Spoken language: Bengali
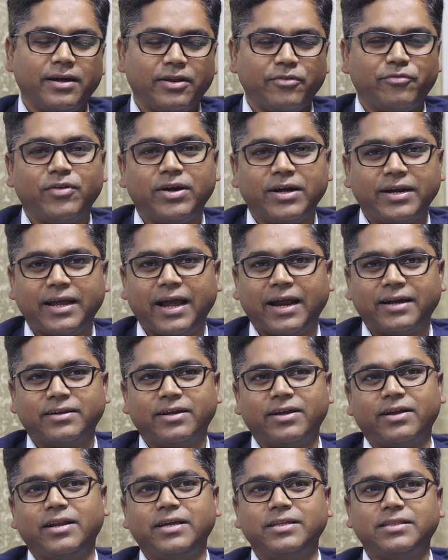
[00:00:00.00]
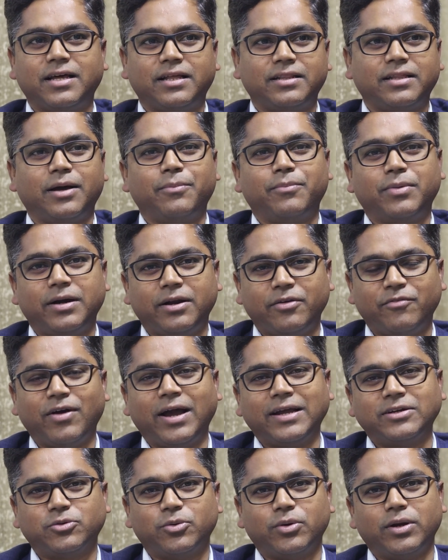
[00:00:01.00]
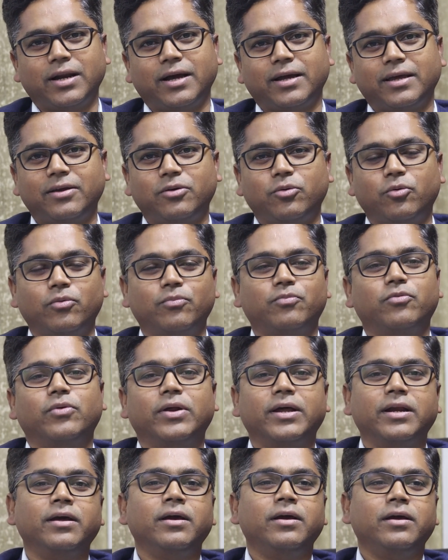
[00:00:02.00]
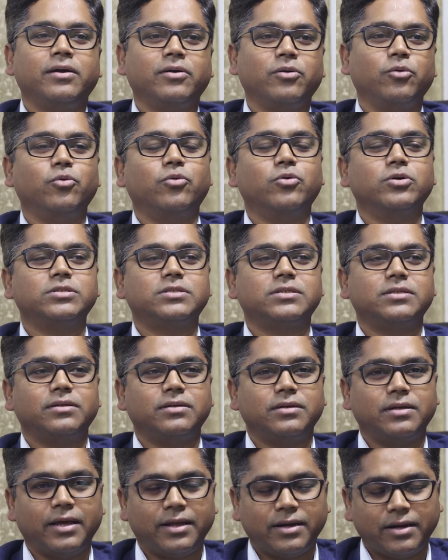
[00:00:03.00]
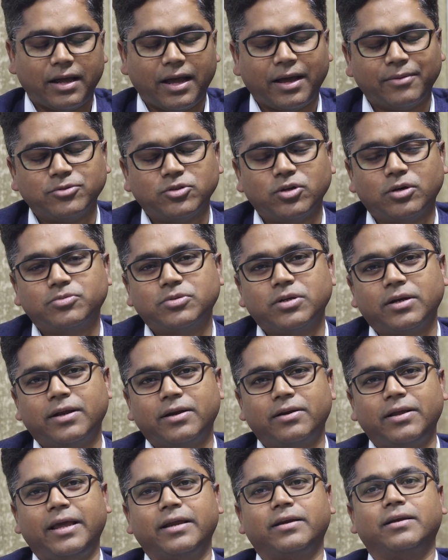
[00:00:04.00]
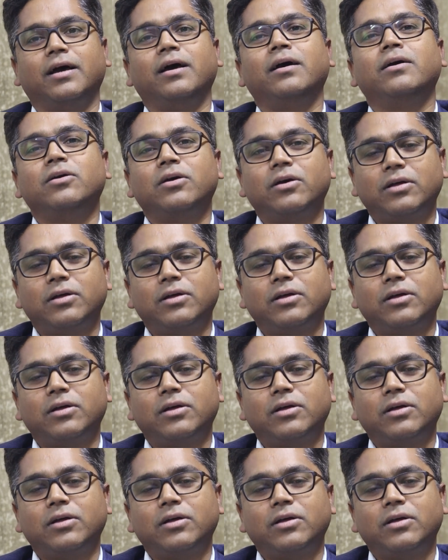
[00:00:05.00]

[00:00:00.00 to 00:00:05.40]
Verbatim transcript: ডিফারেন্ট ক্যাটাগরি তাতে আমরা ডিভাইড করে রাখি কোন ফুডের গ্লুকোজ এর অ্যাবজর্পশনের ইয়েটা